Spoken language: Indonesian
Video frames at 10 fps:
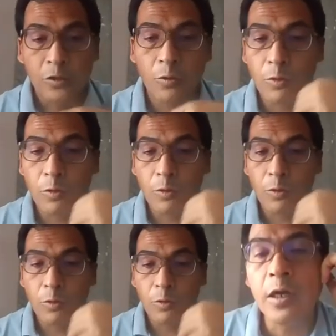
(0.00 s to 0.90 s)

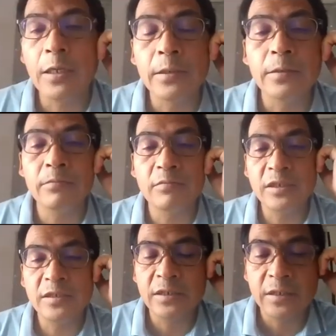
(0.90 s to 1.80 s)
Ngomong-ngomong soal
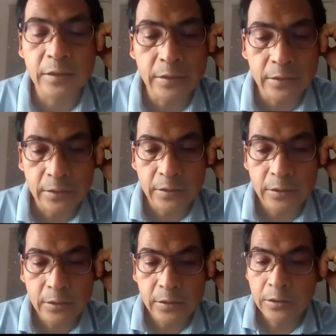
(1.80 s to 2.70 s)
misi
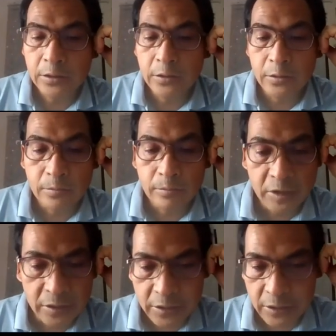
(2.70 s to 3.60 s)

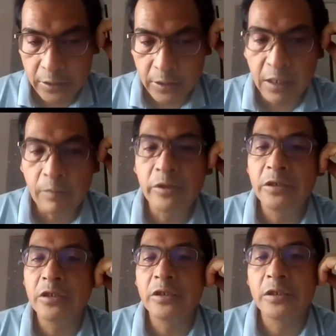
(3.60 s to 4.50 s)
misi kami
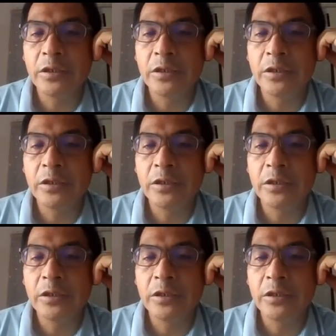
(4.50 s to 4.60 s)
di